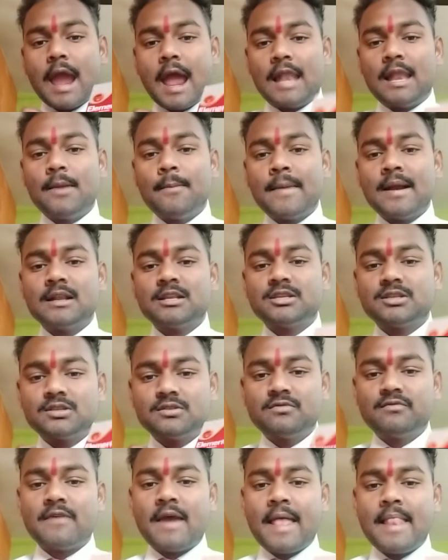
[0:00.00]

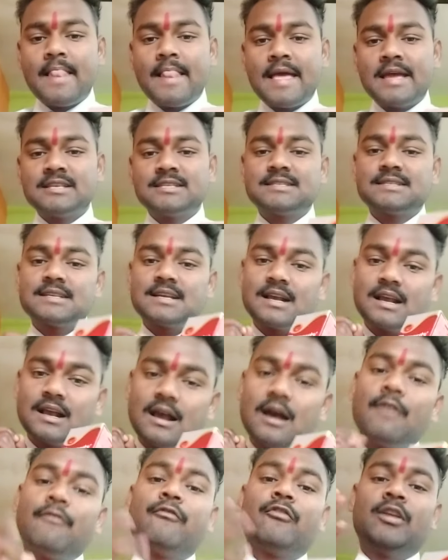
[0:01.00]
एलिमेंट्स वेलनेस
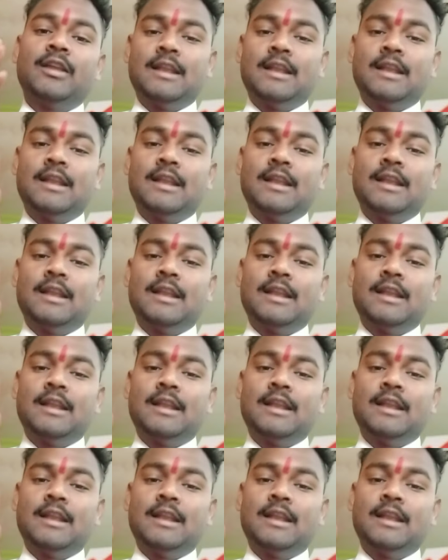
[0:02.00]
कफ